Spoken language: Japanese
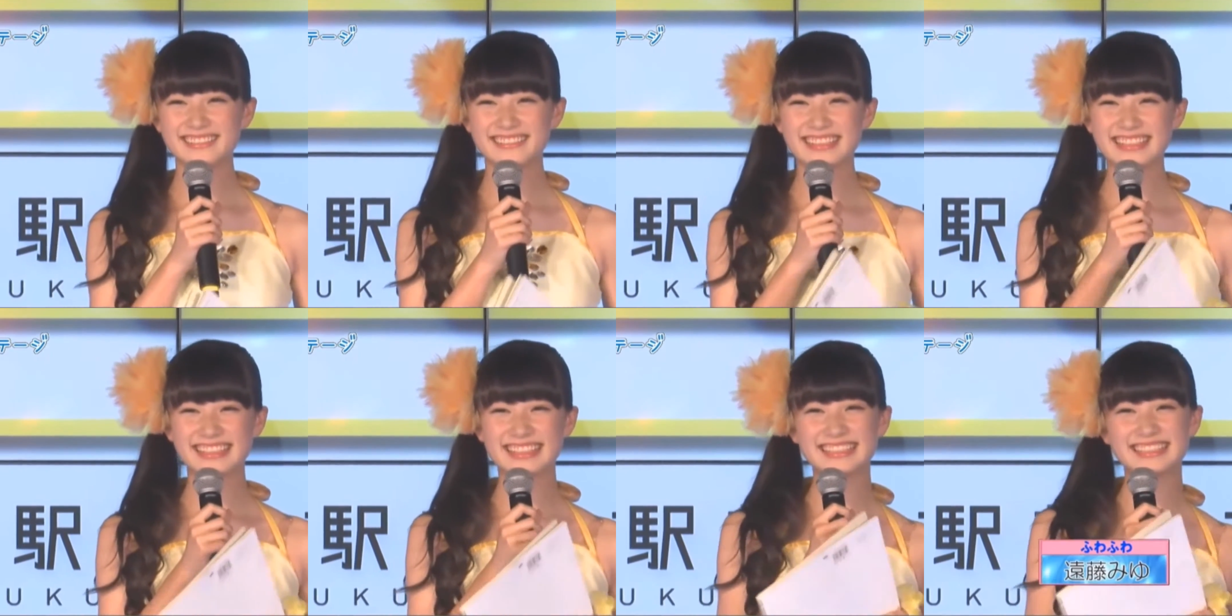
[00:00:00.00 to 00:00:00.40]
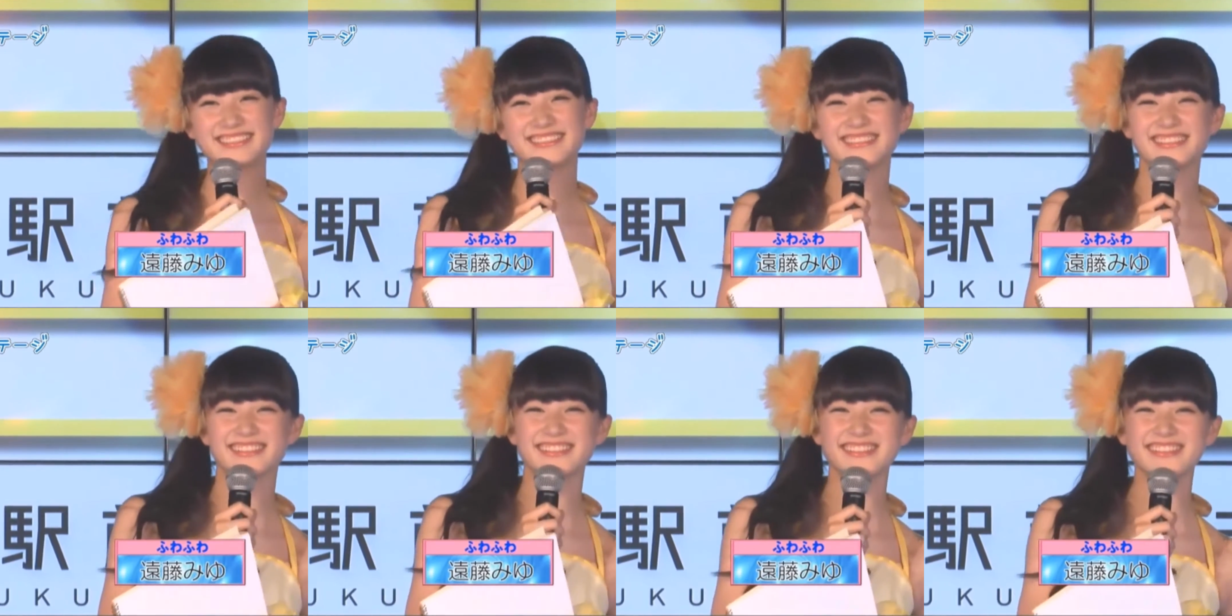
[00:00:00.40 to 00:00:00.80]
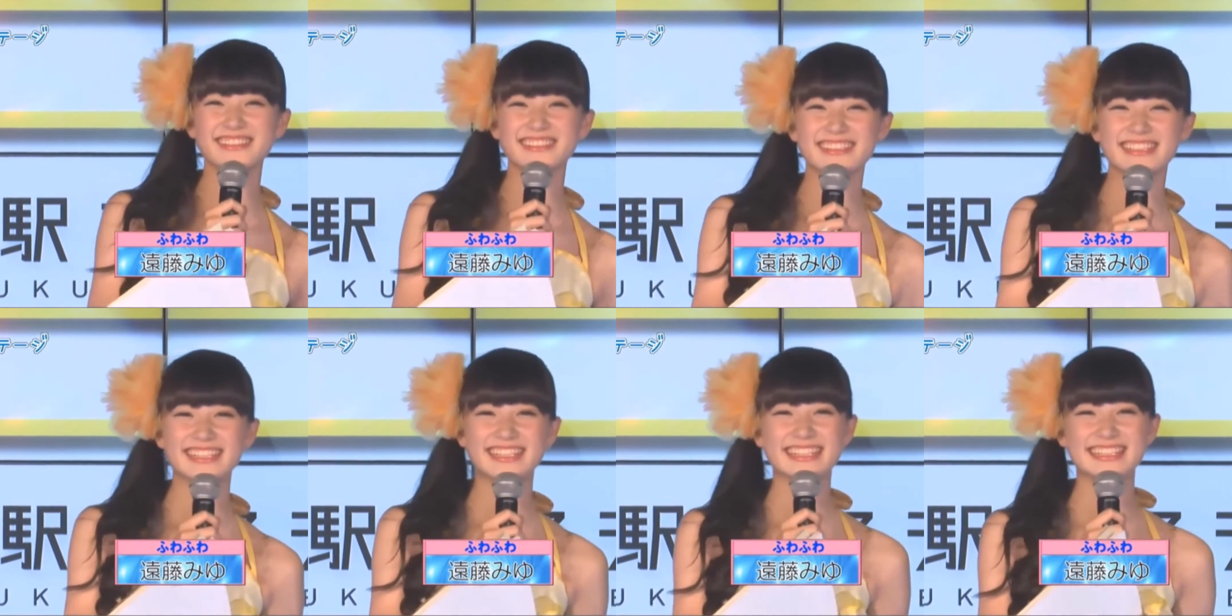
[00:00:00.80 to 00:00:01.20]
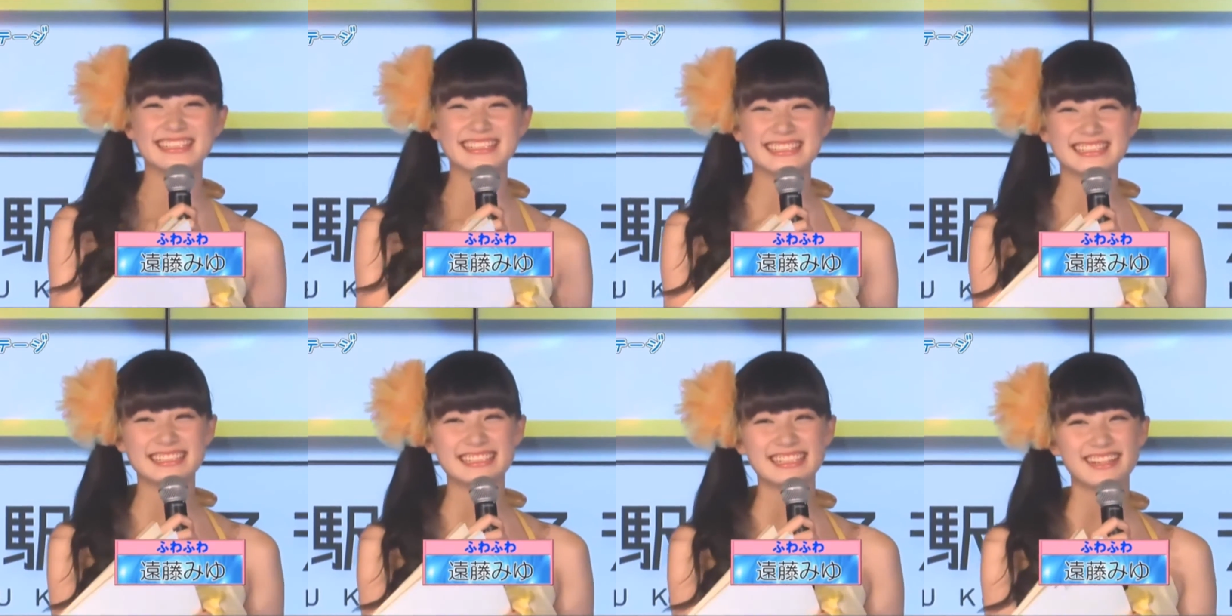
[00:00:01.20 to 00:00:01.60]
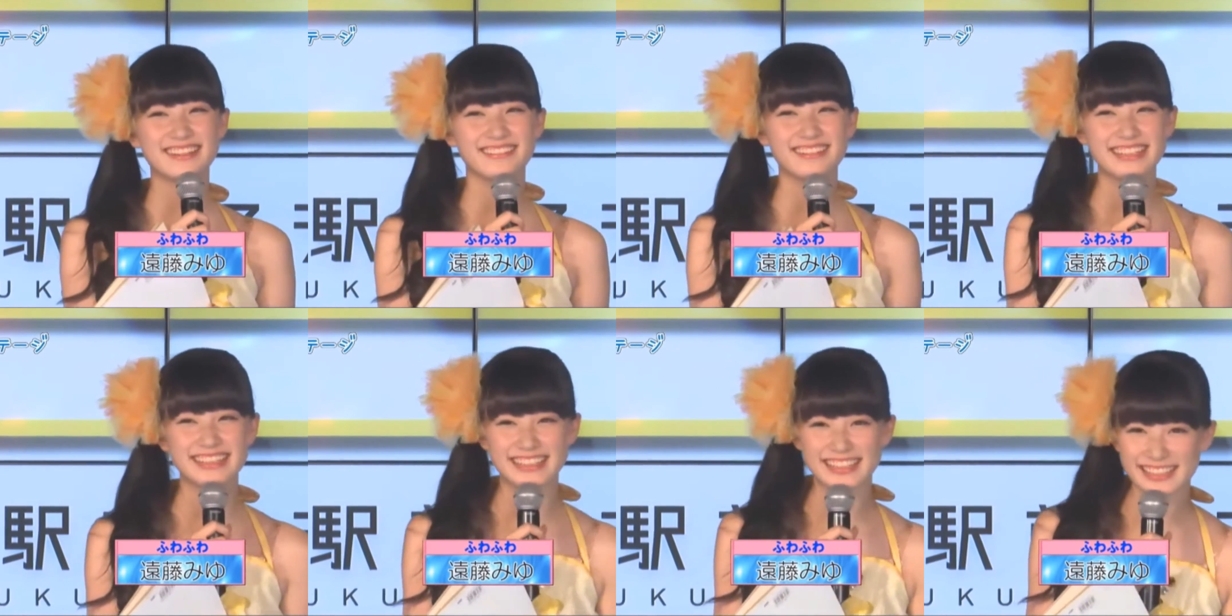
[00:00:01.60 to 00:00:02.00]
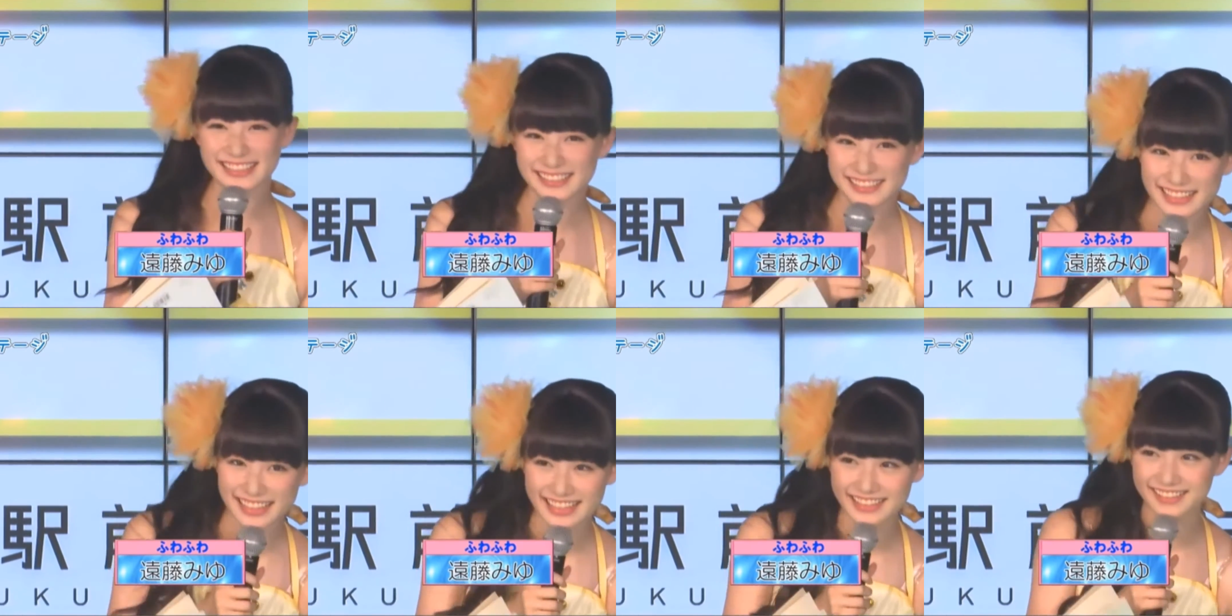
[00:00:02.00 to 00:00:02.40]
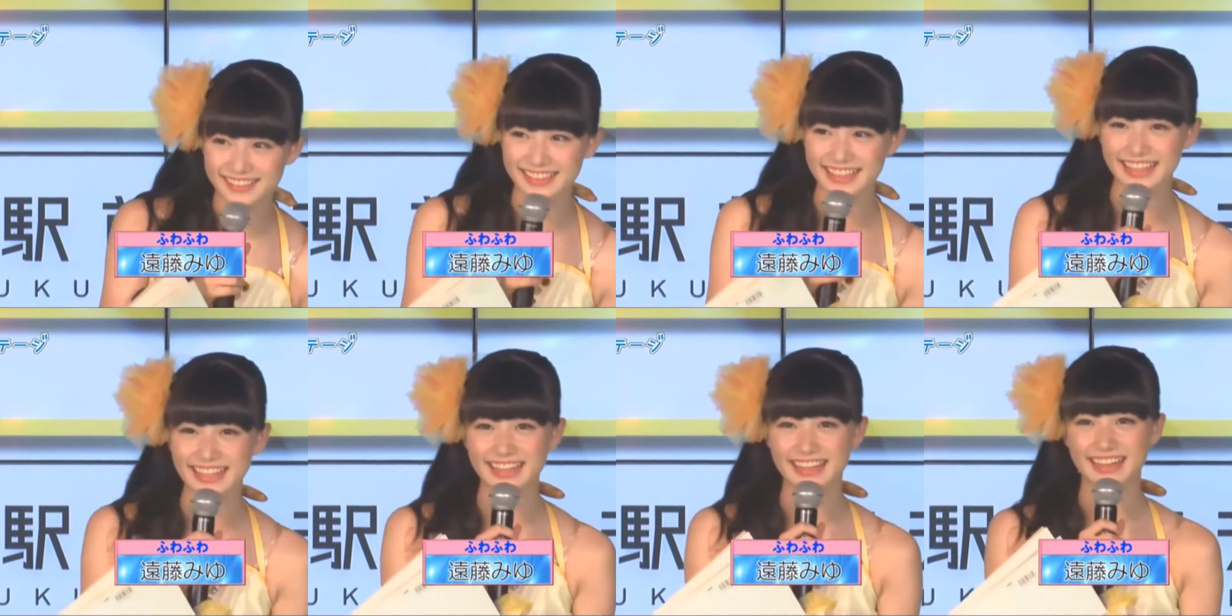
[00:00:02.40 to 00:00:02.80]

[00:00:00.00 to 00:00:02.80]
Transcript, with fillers: 私もトークに自信が全くないので、